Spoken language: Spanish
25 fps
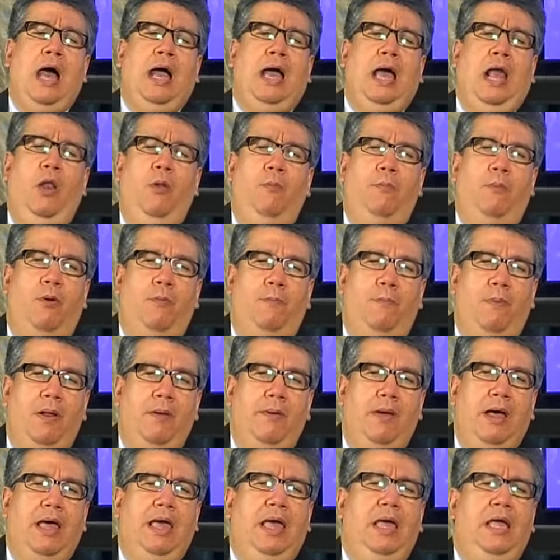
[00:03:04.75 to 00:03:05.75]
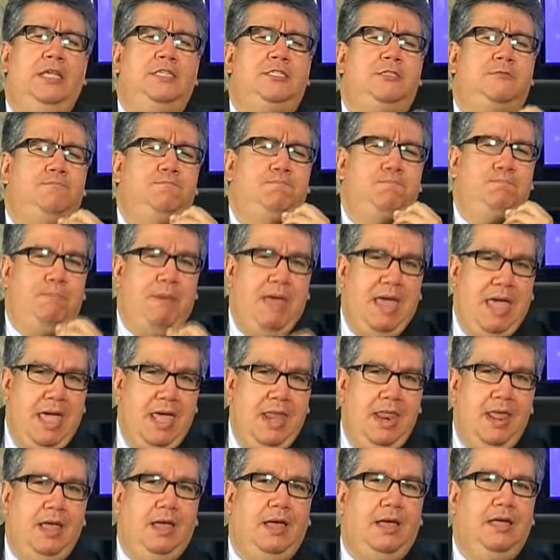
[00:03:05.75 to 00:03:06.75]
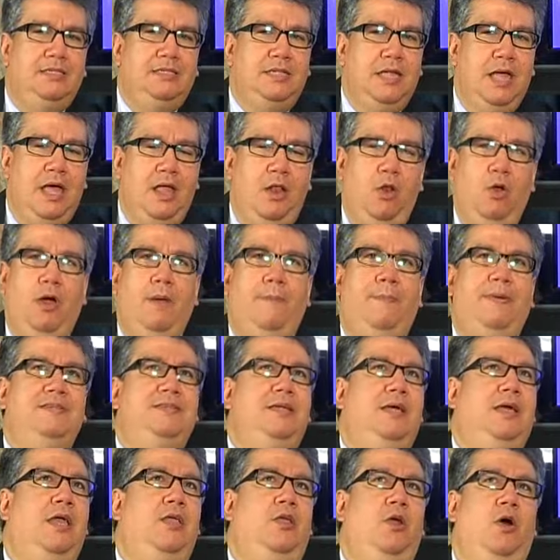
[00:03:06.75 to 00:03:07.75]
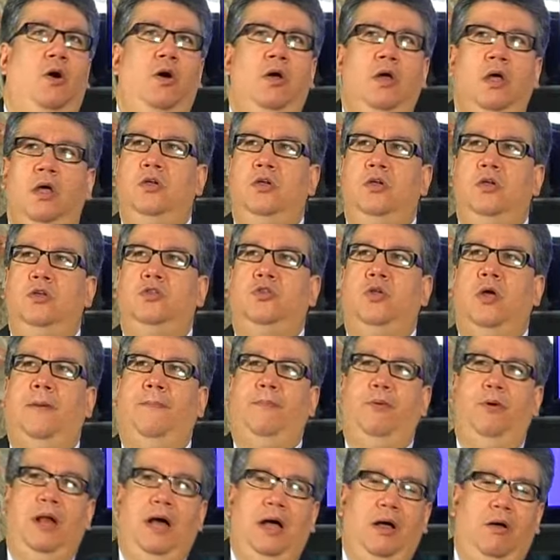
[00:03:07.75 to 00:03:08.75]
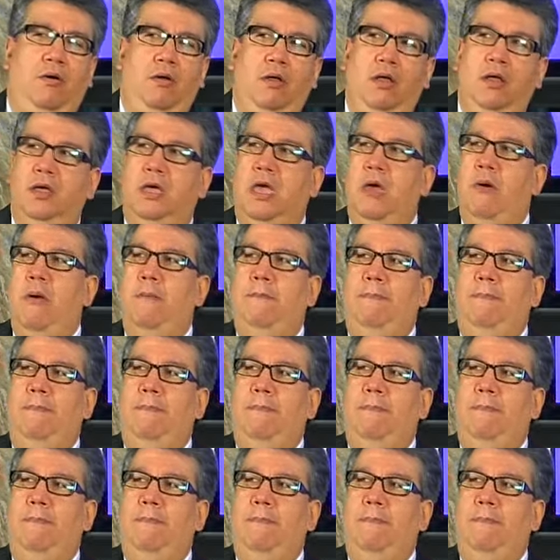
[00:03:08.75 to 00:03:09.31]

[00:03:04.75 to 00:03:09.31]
hágalo por prueba. Espere que sea. Lo que pasa es que yo, yo estoy apurado, que va a